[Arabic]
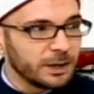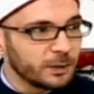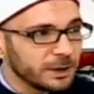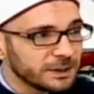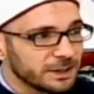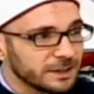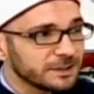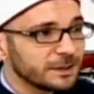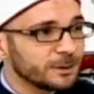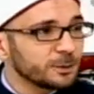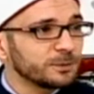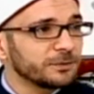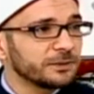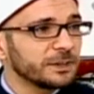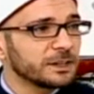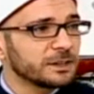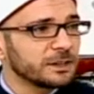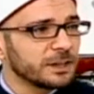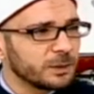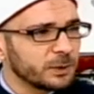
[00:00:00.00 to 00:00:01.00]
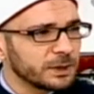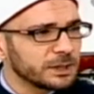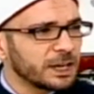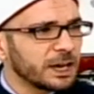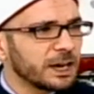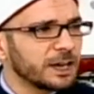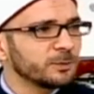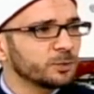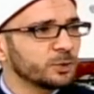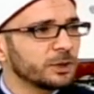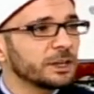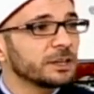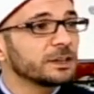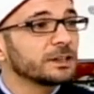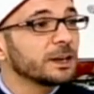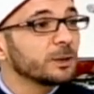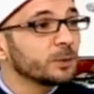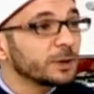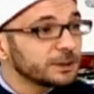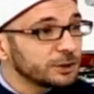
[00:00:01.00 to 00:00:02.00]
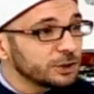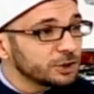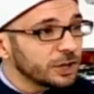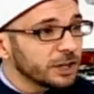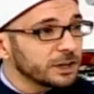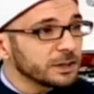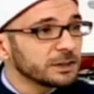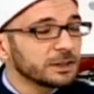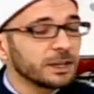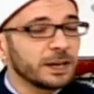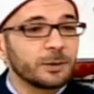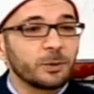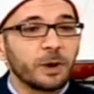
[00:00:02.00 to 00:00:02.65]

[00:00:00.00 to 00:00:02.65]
وتصرفاتنا وتعاملاتنا وتجارتنا